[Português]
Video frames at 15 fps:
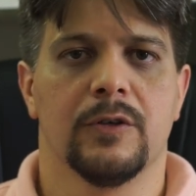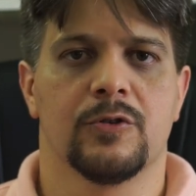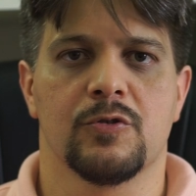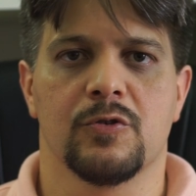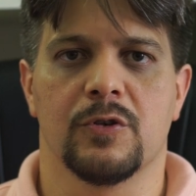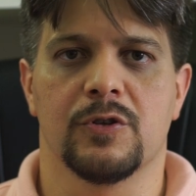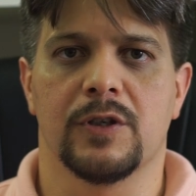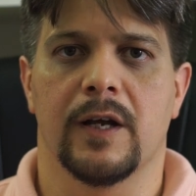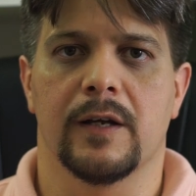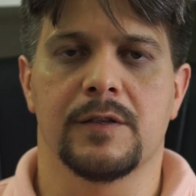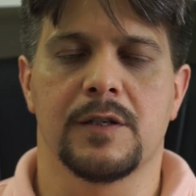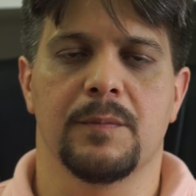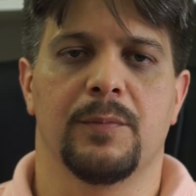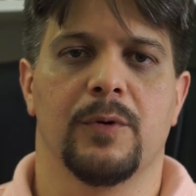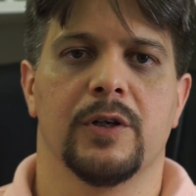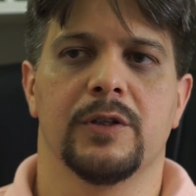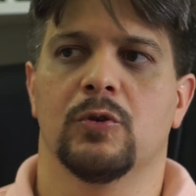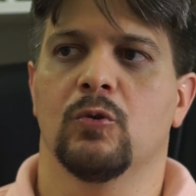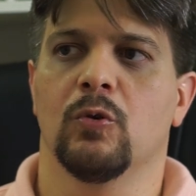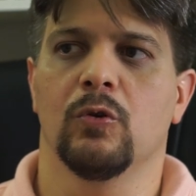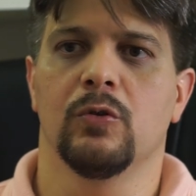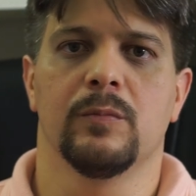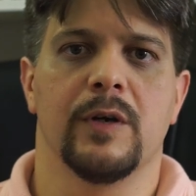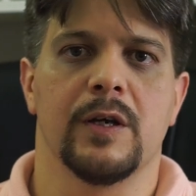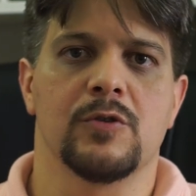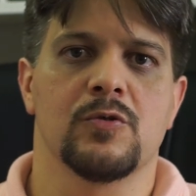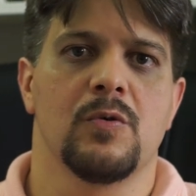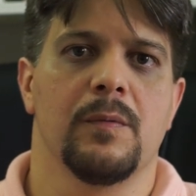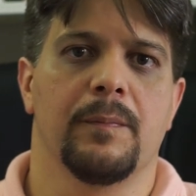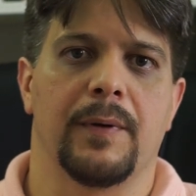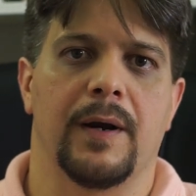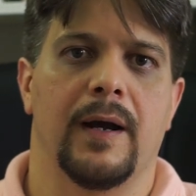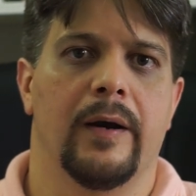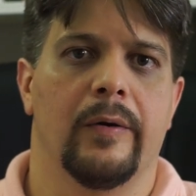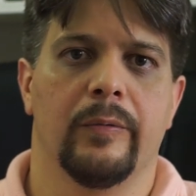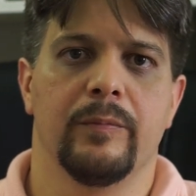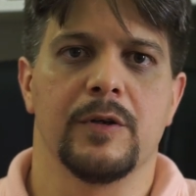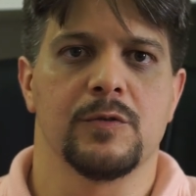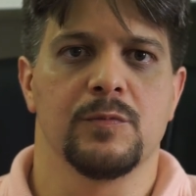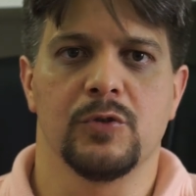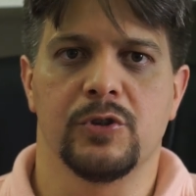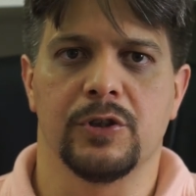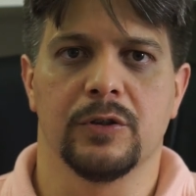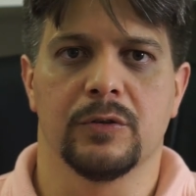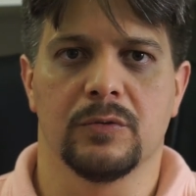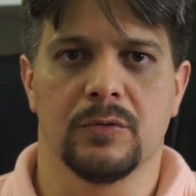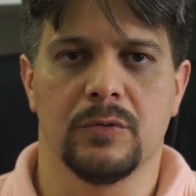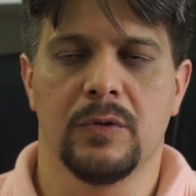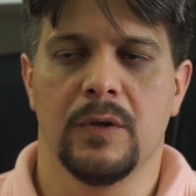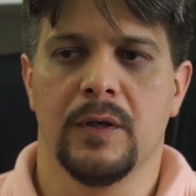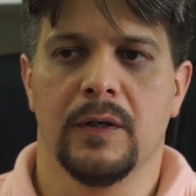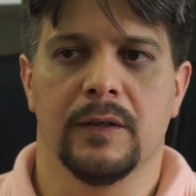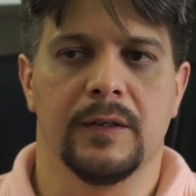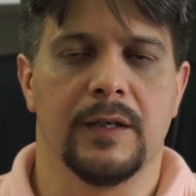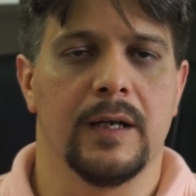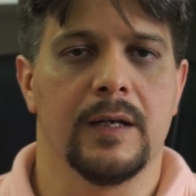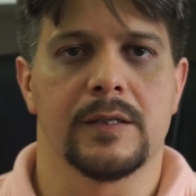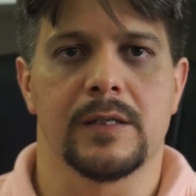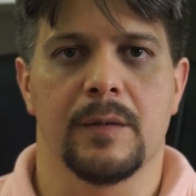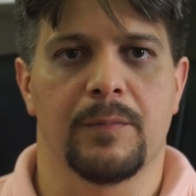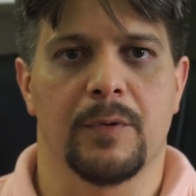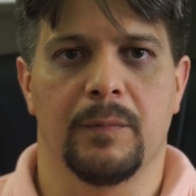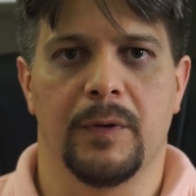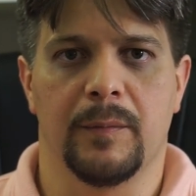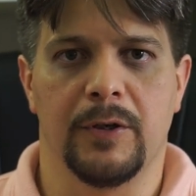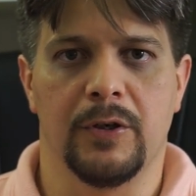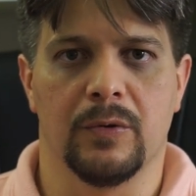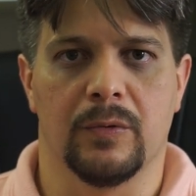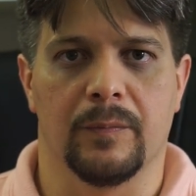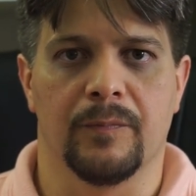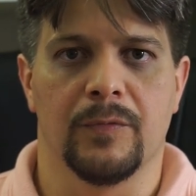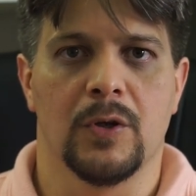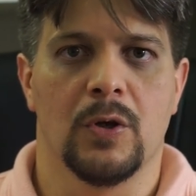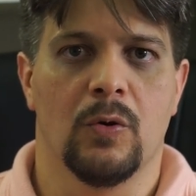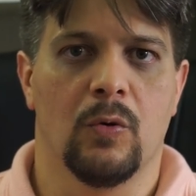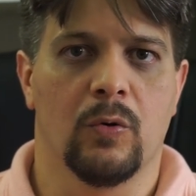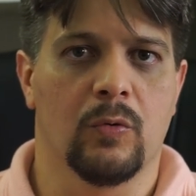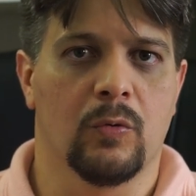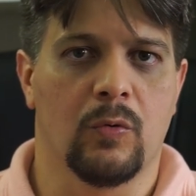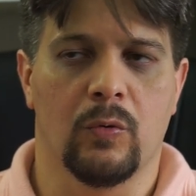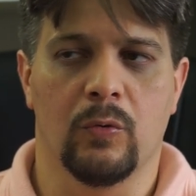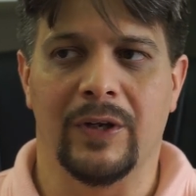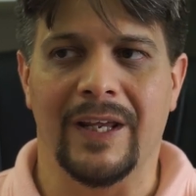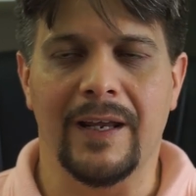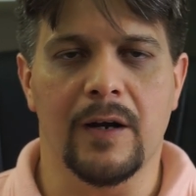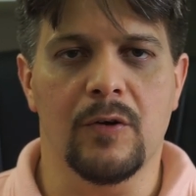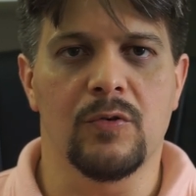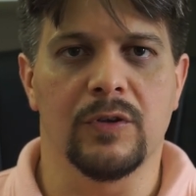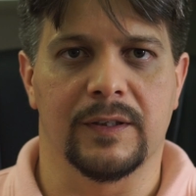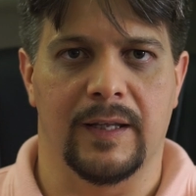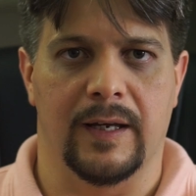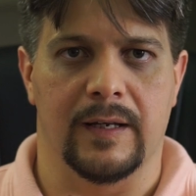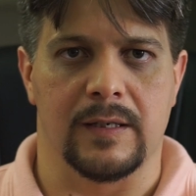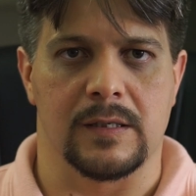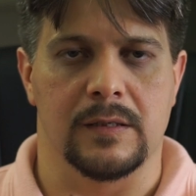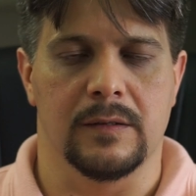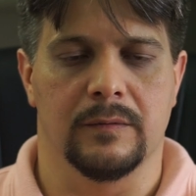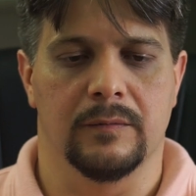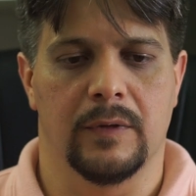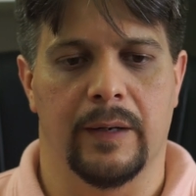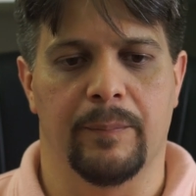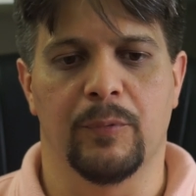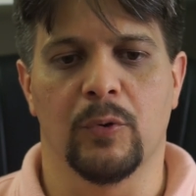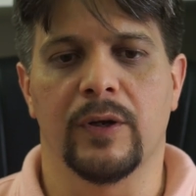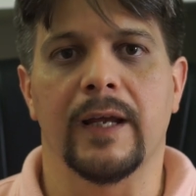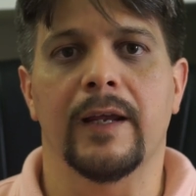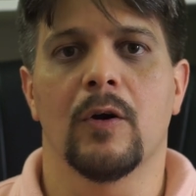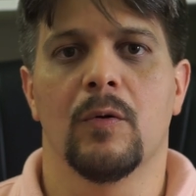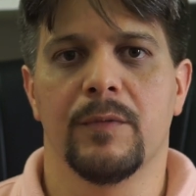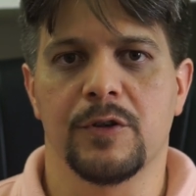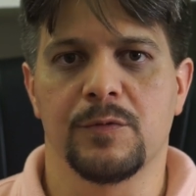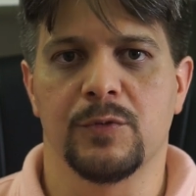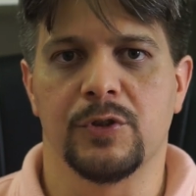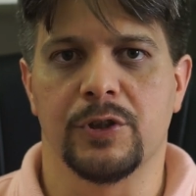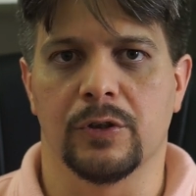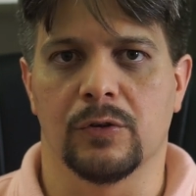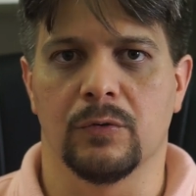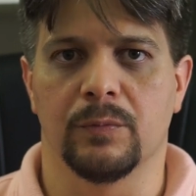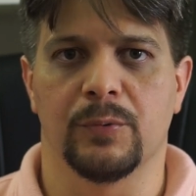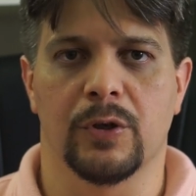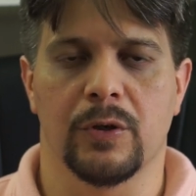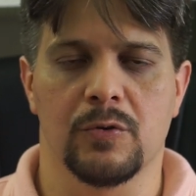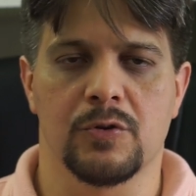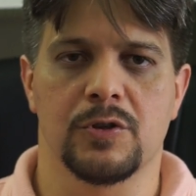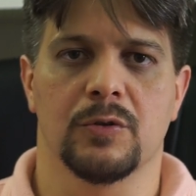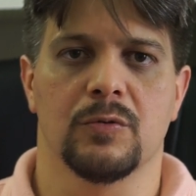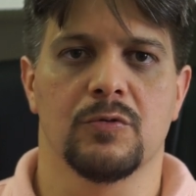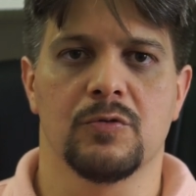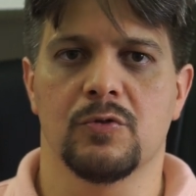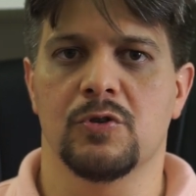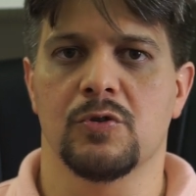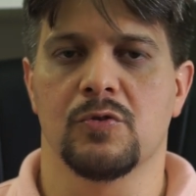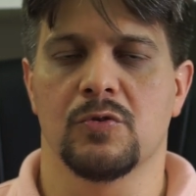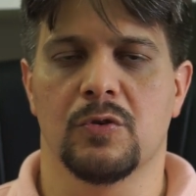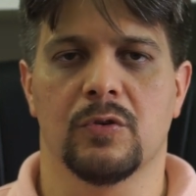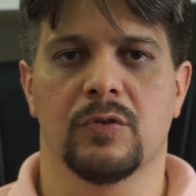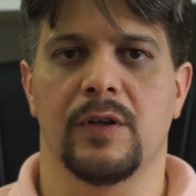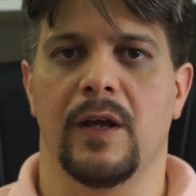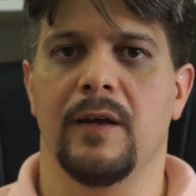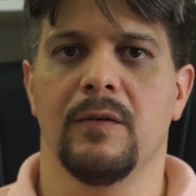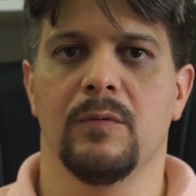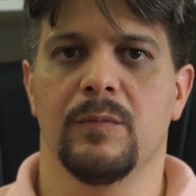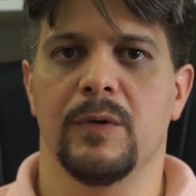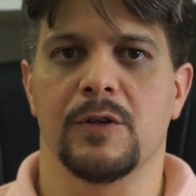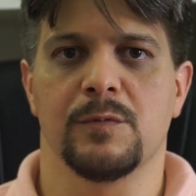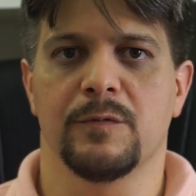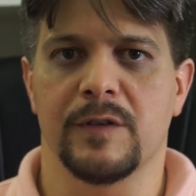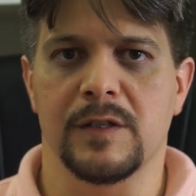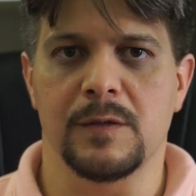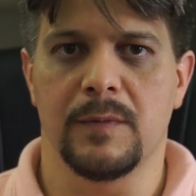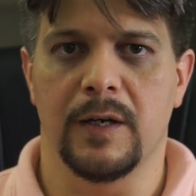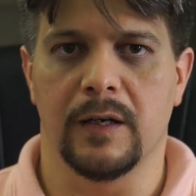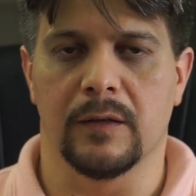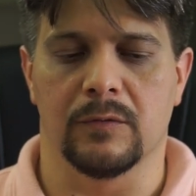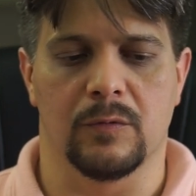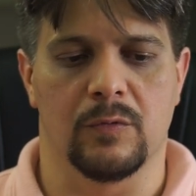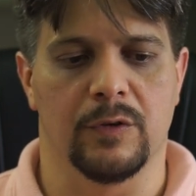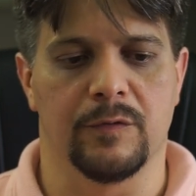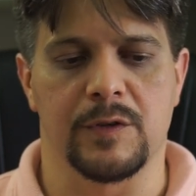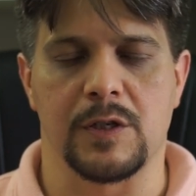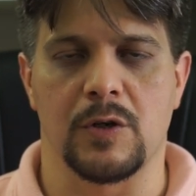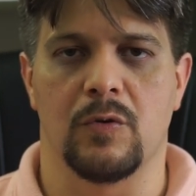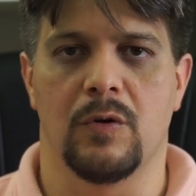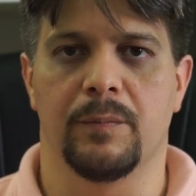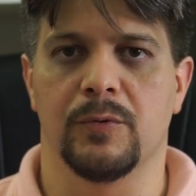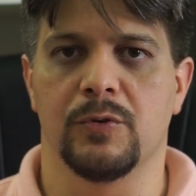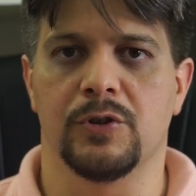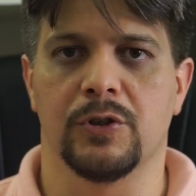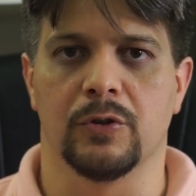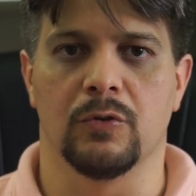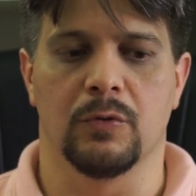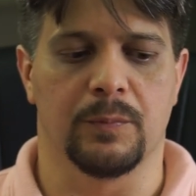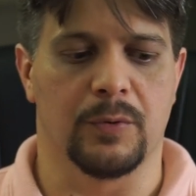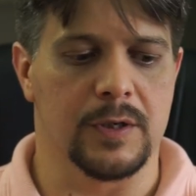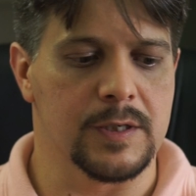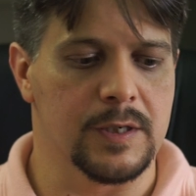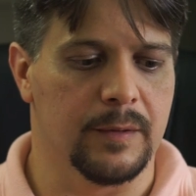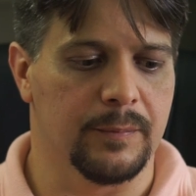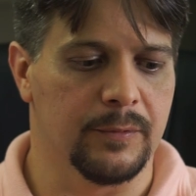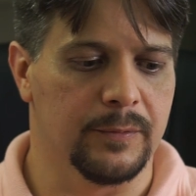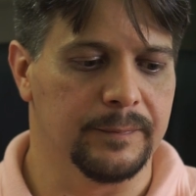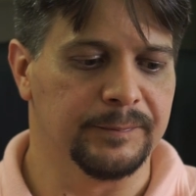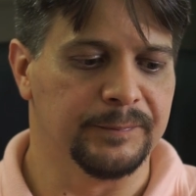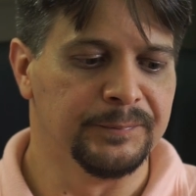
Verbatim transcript: Tesouro Direto você pode todo mês comprar um mesmo título dele sem problema nenhum. O, o que, que acontece? É, por que, que é o mesmo título? Porque os títulos do Tesouro têm o mesmo vencimento. Quando você compra um título, por exemplo,